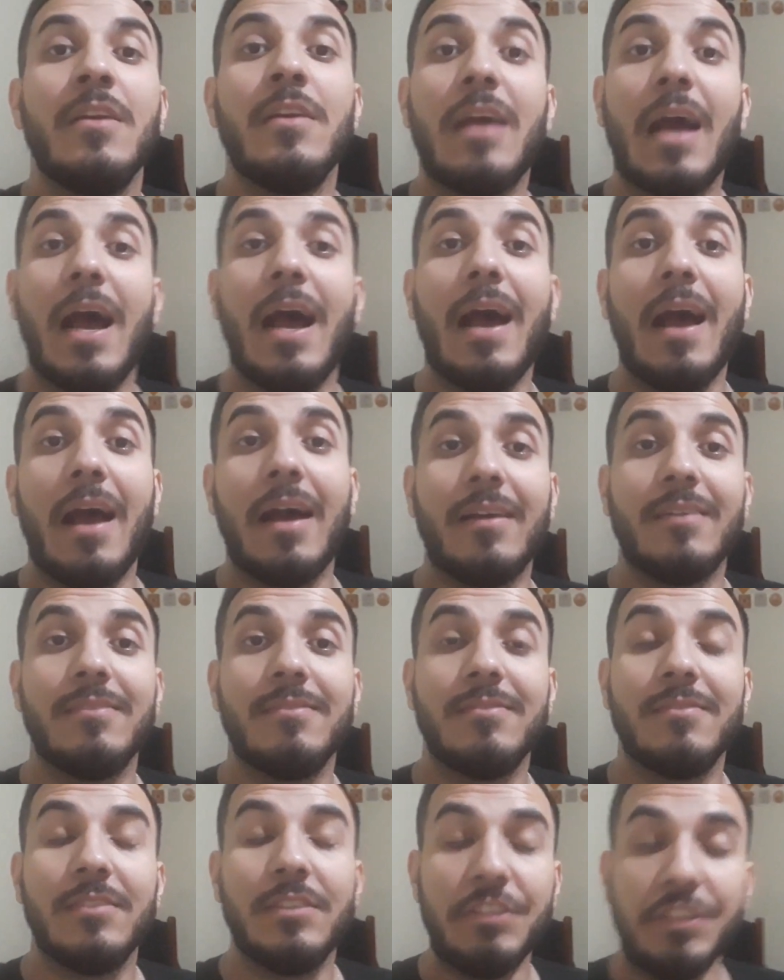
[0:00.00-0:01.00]
Ah,
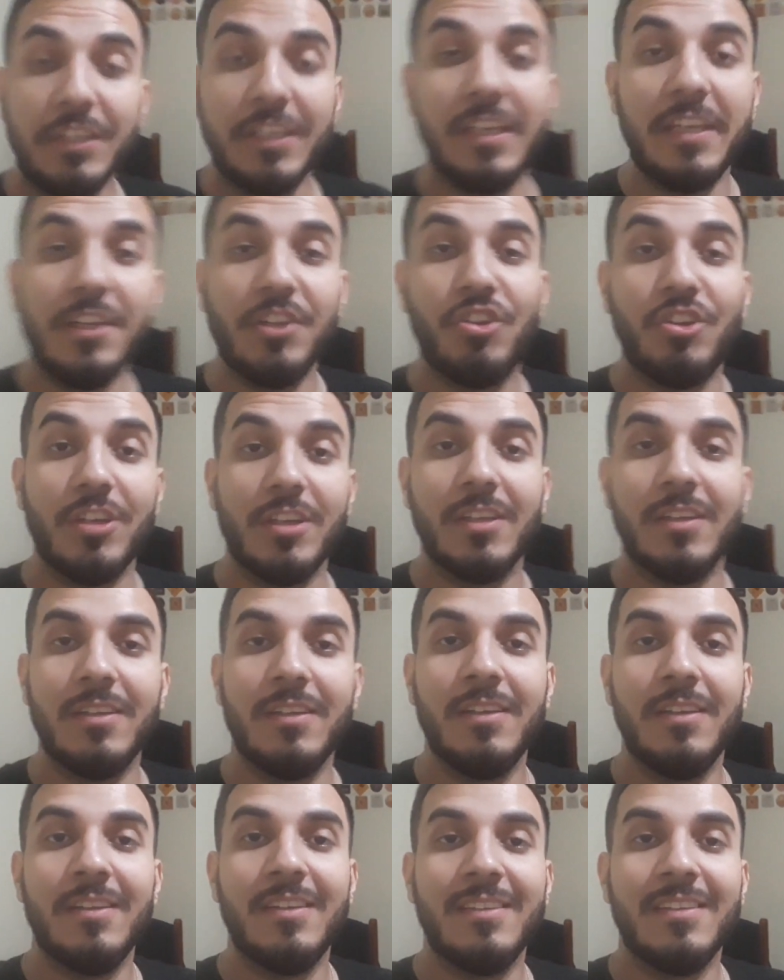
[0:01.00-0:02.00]
seguinte,
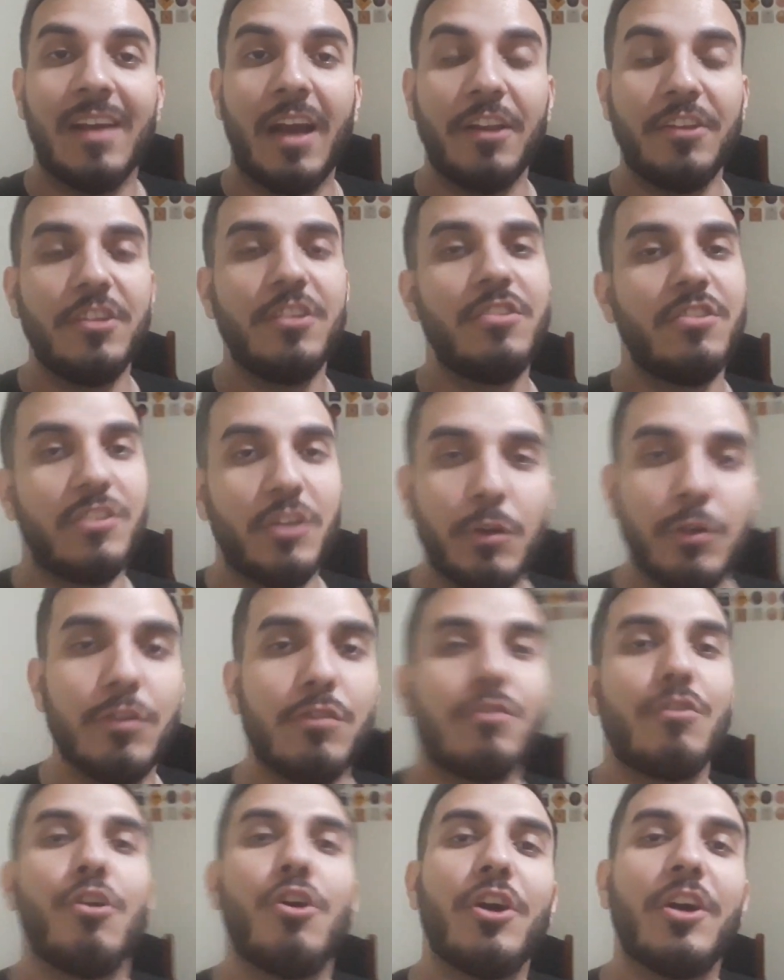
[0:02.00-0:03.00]
a gente tem um
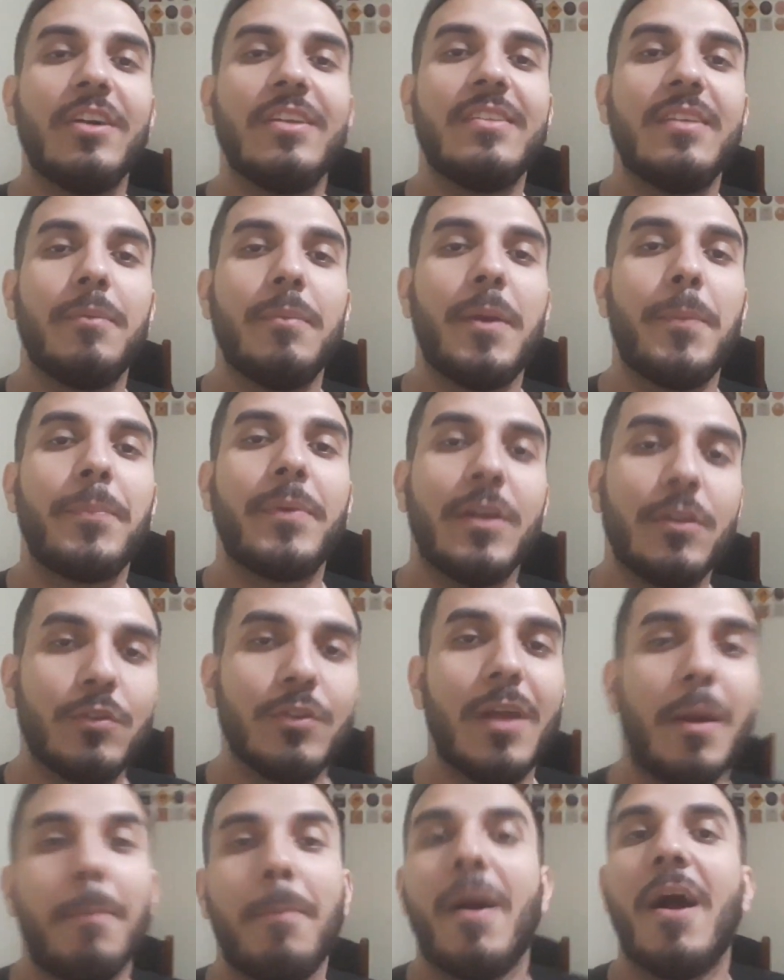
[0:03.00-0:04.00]
slogan também, porque
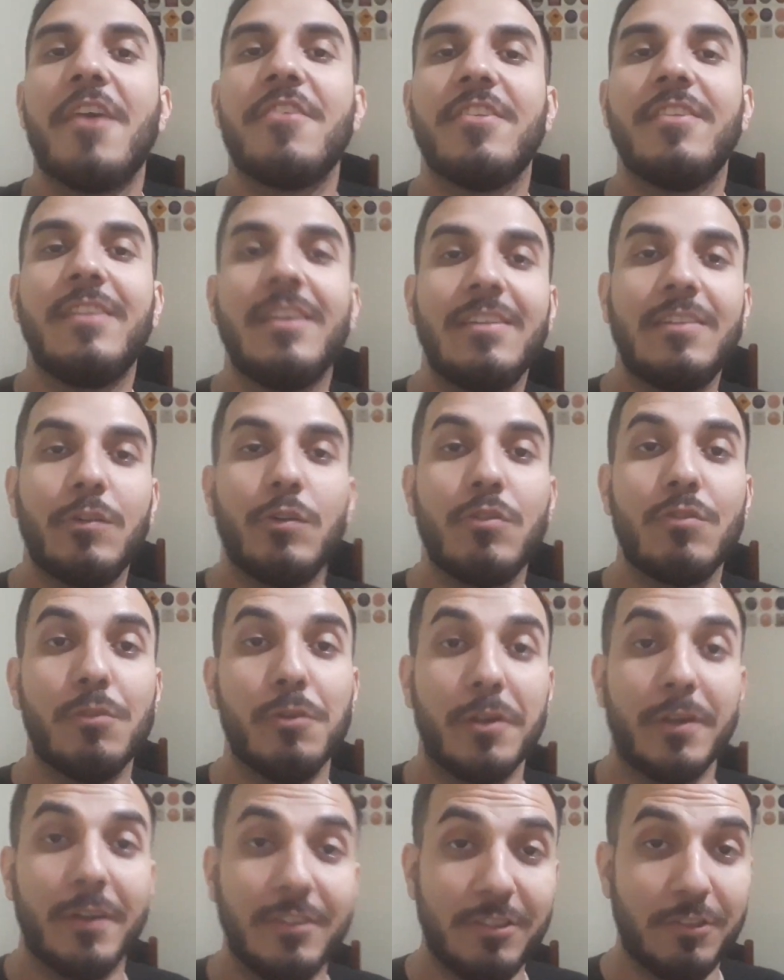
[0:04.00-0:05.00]
toda página tem que ter um slogan.